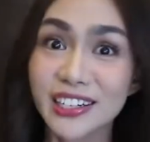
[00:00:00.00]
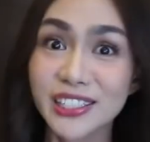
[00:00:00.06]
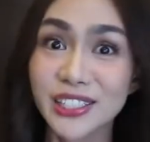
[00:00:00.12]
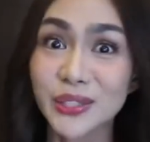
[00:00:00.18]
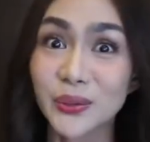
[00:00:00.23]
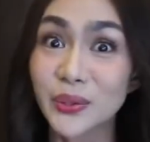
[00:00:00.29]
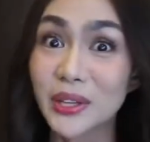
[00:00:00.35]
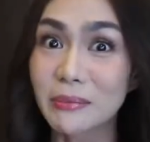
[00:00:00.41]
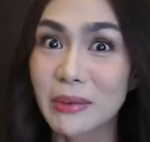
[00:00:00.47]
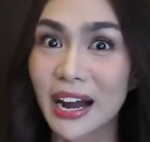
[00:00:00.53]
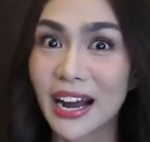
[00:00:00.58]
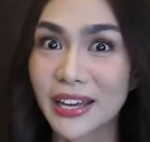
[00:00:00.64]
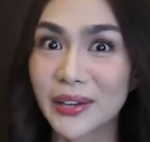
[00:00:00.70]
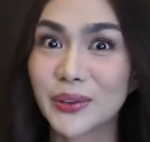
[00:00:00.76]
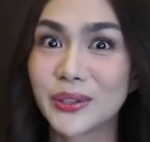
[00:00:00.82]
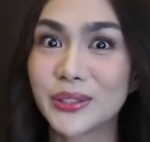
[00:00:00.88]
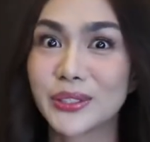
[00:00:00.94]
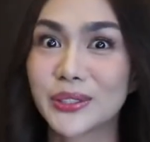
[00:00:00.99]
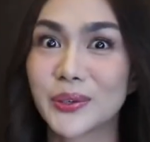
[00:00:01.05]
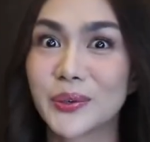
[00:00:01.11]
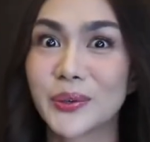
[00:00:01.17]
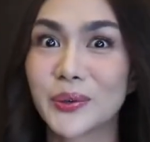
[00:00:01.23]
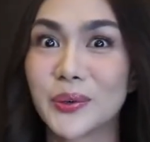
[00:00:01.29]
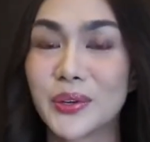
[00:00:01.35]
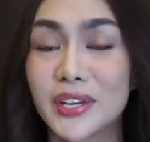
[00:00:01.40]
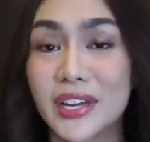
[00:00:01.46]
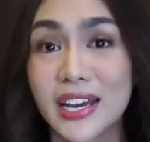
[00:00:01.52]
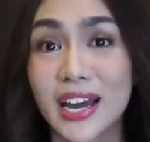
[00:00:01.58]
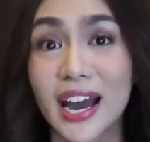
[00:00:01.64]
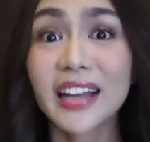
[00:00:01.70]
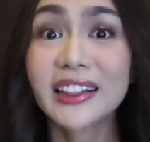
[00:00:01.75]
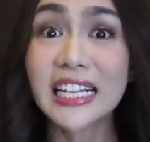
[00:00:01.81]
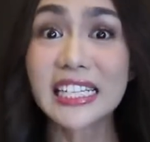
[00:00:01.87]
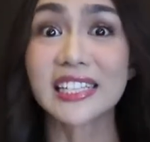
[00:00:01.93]
So, di ba, ayun. So,
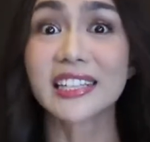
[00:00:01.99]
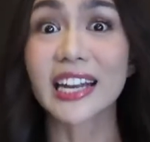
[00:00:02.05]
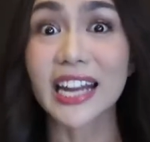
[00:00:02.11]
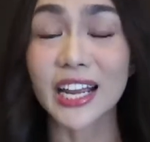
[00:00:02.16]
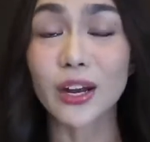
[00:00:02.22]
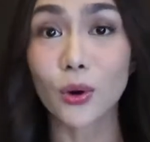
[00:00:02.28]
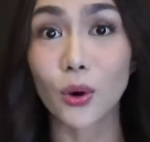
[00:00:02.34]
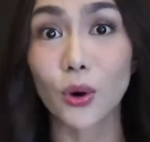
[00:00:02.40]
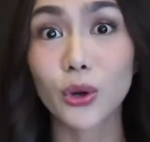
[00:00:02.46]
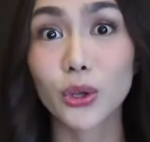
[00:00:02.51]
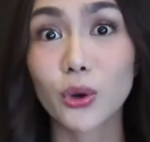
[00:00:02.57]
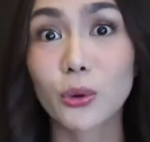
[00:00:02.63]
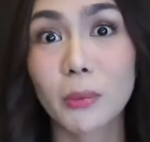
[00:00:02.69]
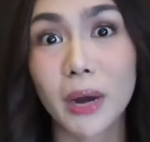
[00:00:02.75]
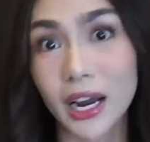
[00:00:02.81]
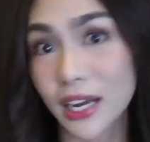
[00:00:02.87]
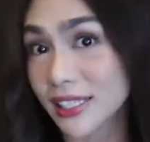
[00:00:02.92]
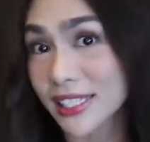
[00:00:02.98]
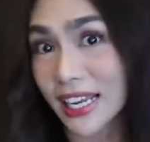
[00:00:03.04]
at least try ko yung mga